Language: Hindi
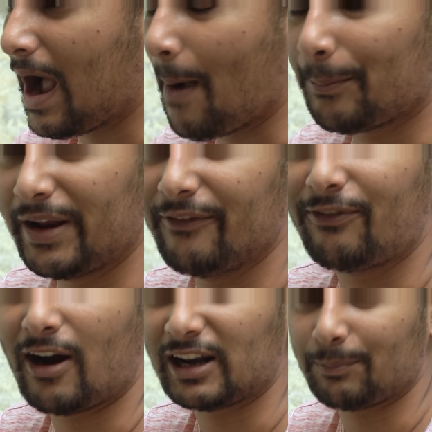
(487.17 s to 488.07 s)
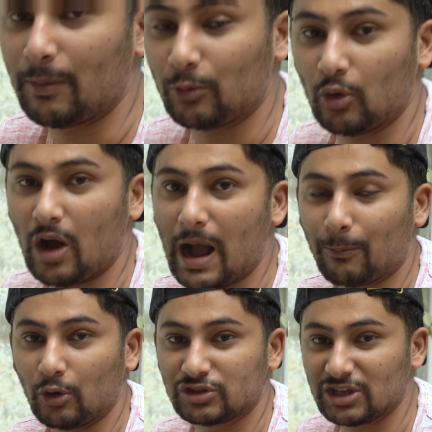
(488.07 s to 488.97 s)
अपने वाटर पंप को
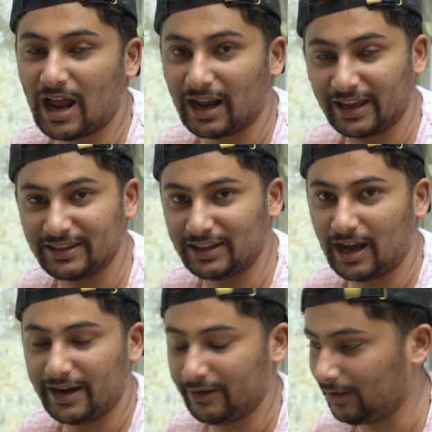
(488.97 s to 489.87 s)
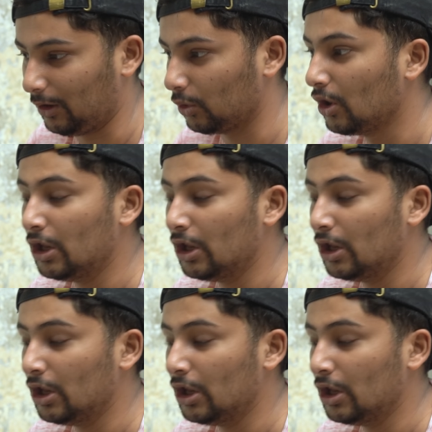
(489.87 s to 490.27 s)
आपको चला के दिखाने वाला हूँ